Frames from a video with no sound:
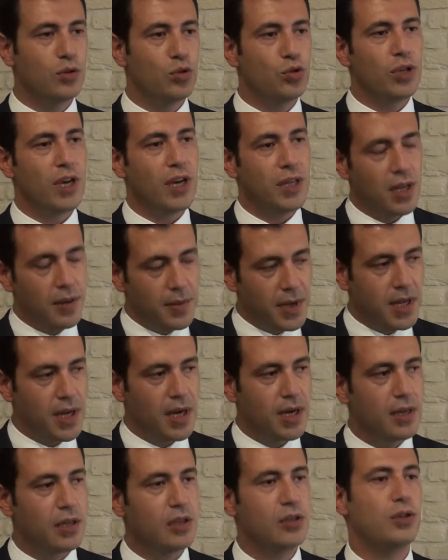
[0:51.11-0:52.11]

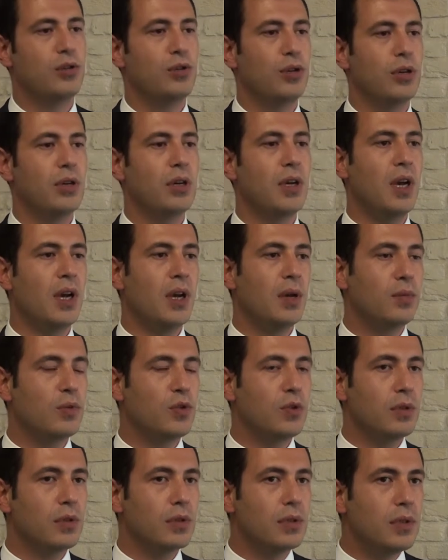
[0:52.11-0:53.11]
düzenlemeler getiriyor.
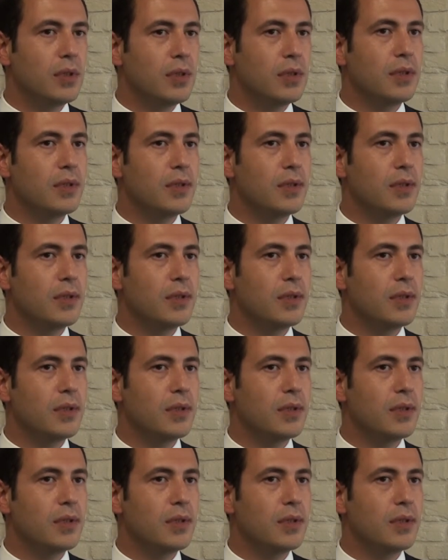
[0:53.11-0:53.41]
Bu e,